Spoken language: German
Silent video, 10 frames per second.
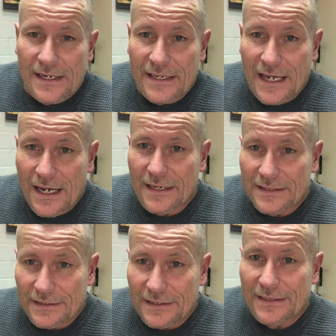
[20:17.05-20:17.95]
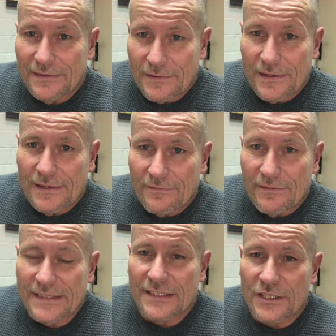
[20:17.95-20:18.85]
Ja,
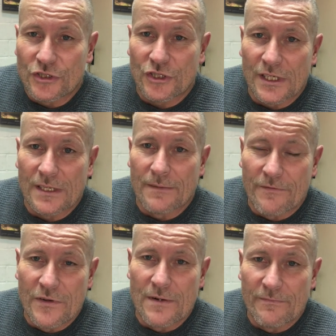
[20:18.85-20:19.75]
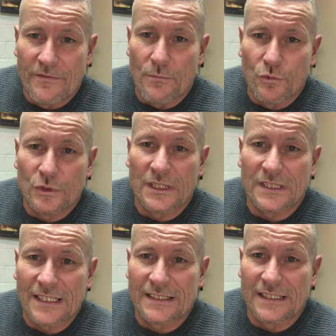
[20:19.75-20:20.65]
was ich in dem Film vermutet
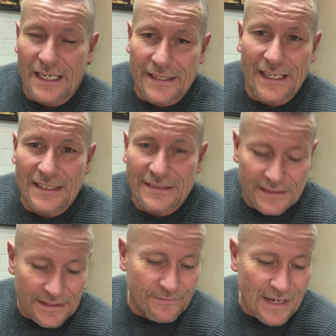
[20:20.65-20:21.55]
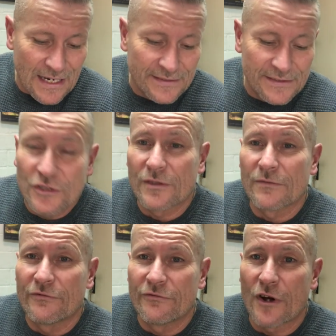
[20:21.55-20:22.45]
hatte, ein Ass, war es nicht. Ein
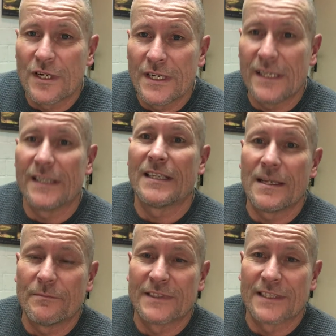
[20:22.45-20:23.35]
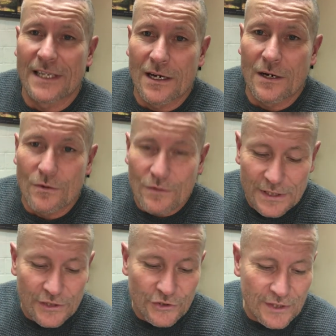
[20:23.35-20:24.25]
Folli in dem Sinne auch
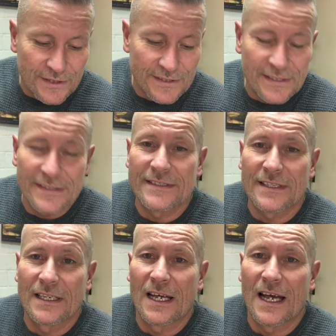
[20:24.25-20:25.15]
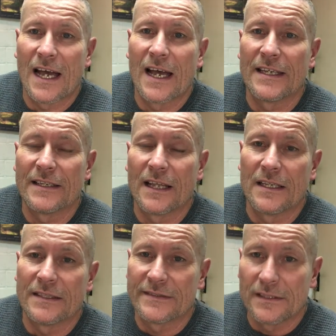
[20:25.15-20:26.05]
nicht. Es ist ein
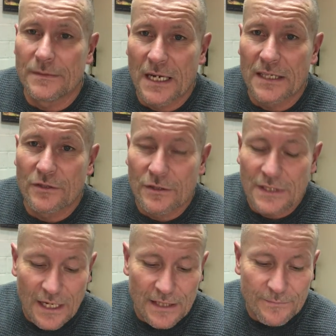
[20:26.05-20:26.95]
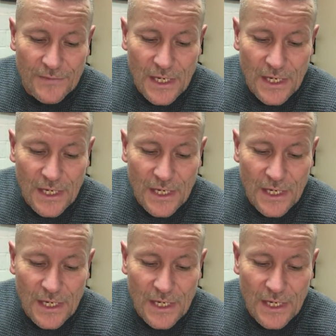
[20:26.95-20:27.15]
äh, Silberantonian.